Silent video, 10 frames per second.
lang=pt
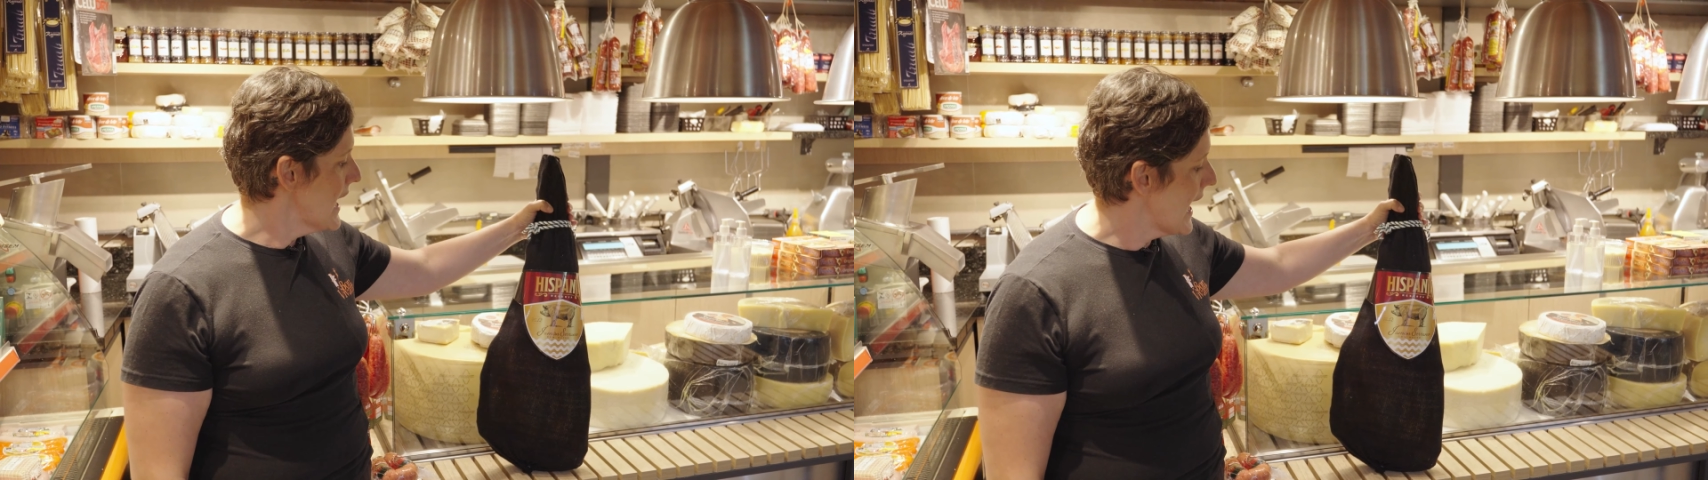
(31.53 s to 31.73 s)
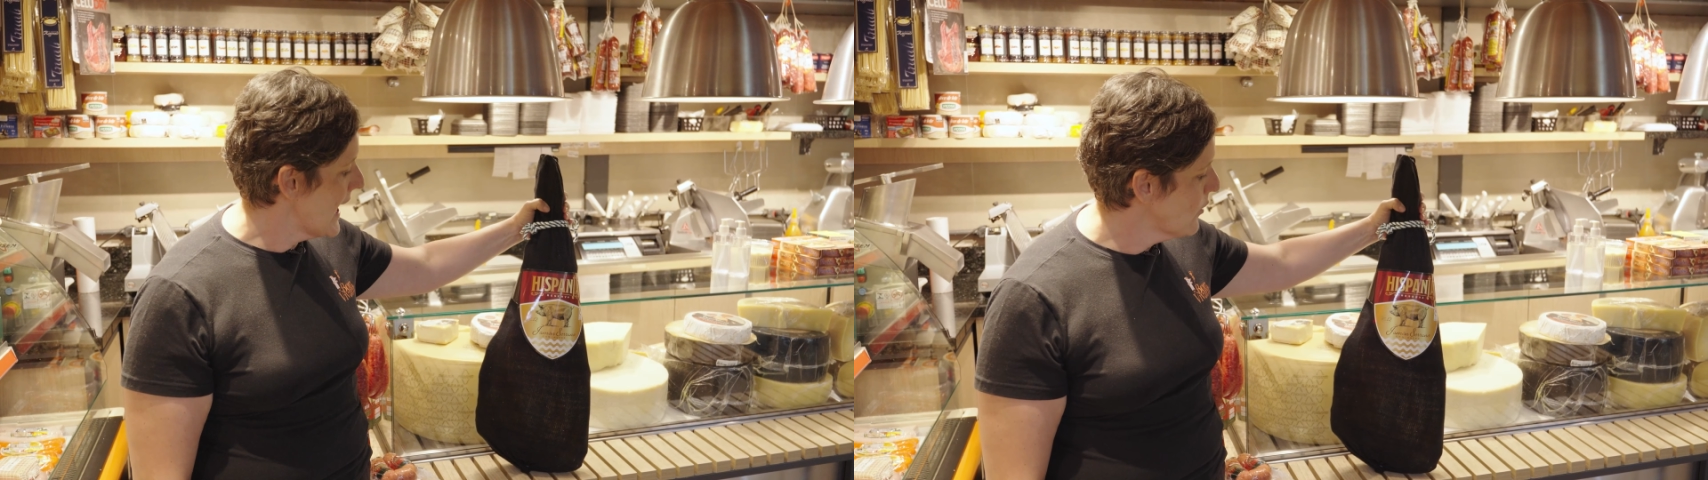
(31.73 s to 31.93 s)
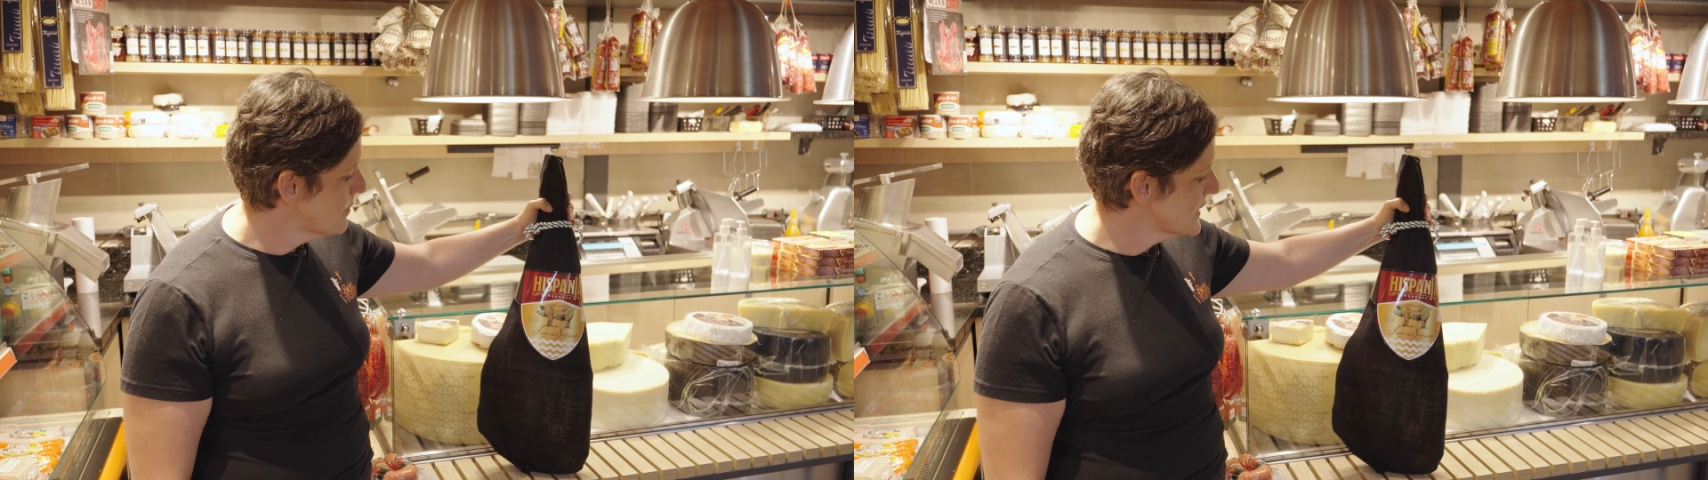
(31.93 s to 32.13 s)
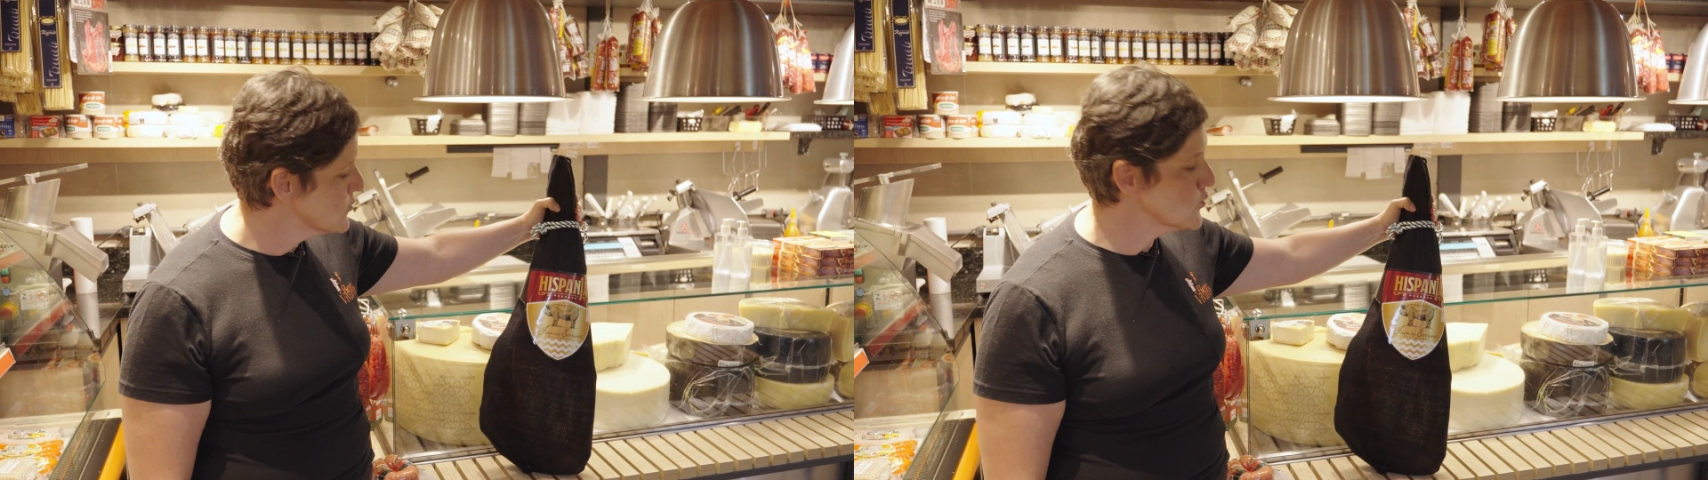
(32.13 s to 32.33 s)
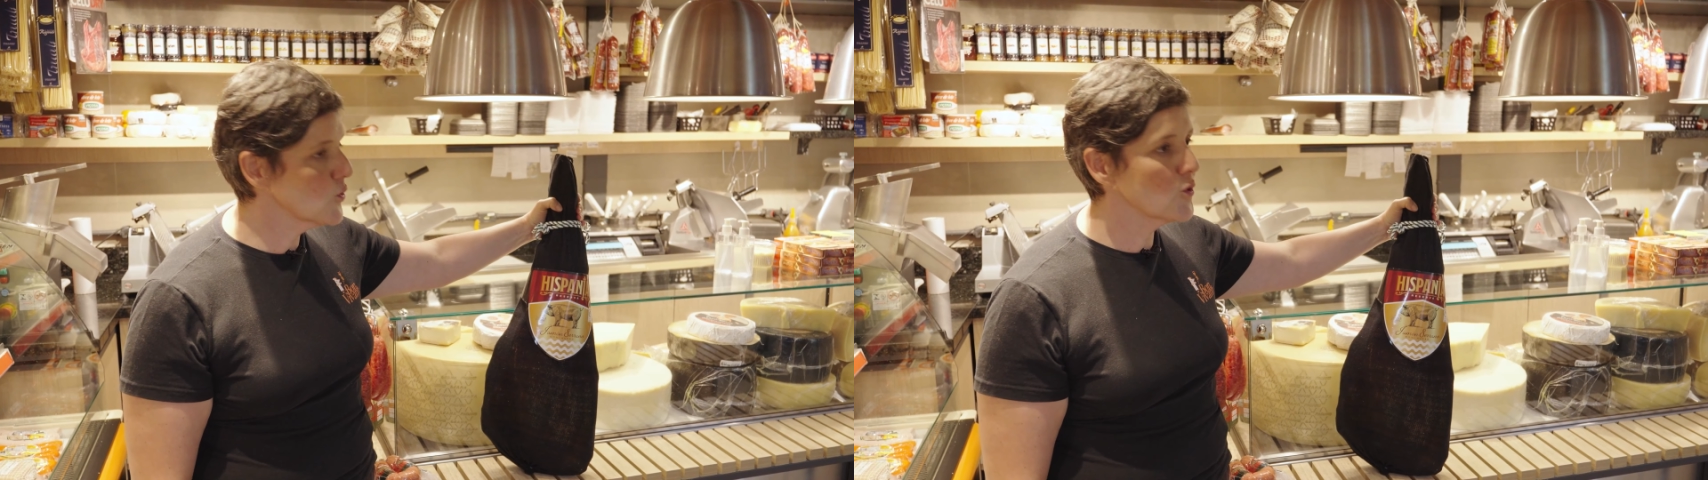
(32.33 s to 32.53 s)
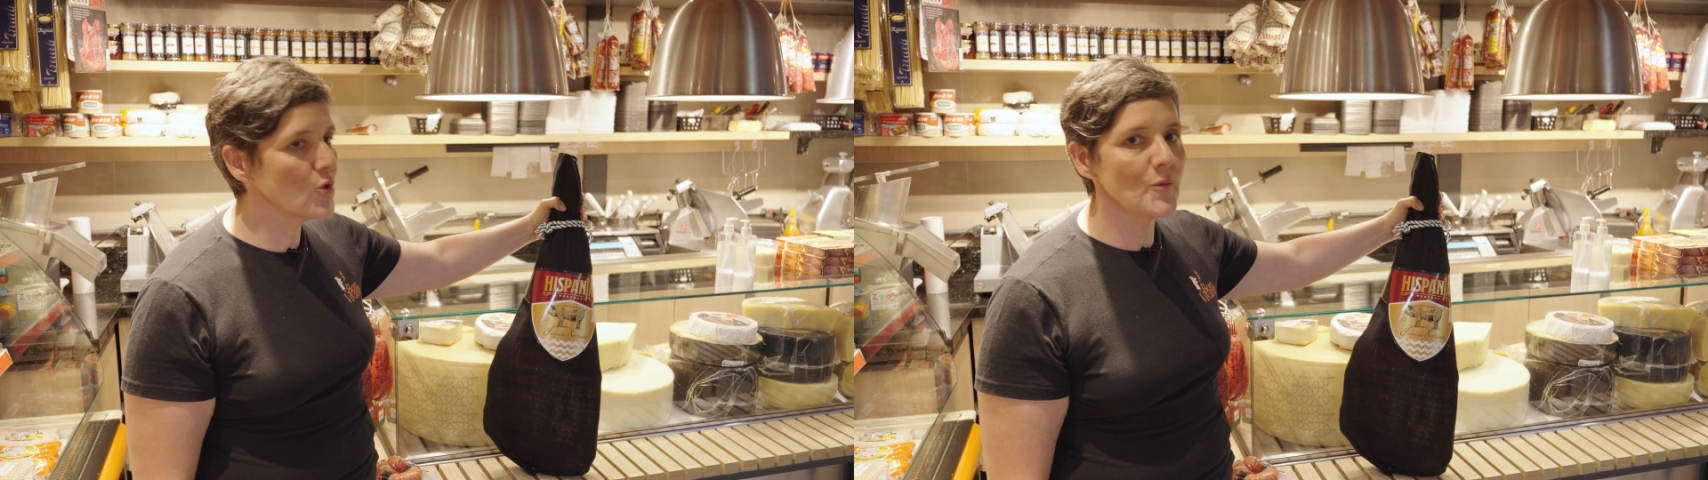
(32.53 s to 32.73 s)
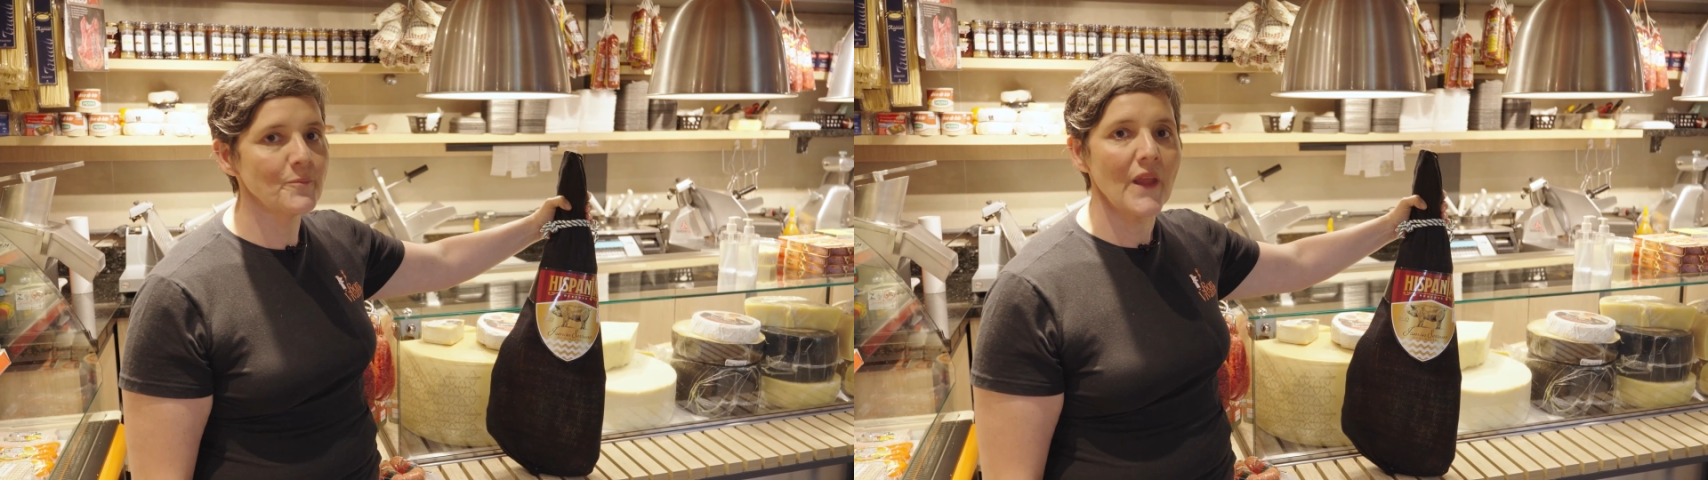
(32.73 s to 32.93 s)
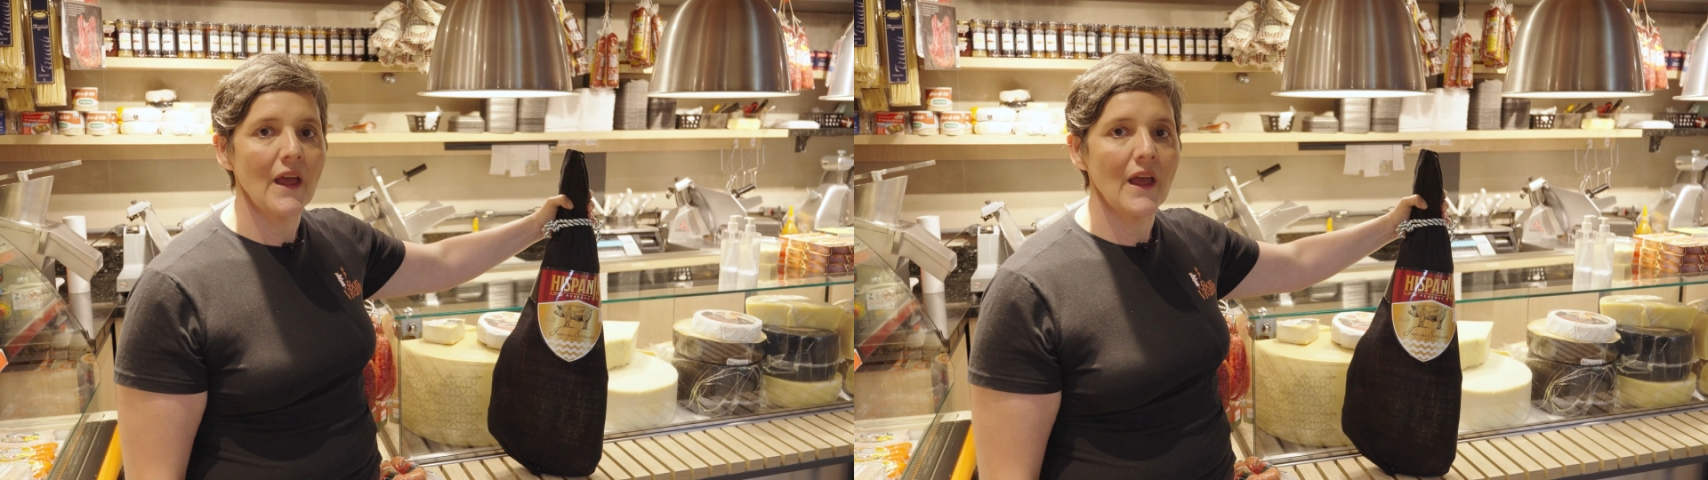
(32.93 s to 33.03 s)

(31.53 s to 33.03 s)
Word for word: é o presunto cru.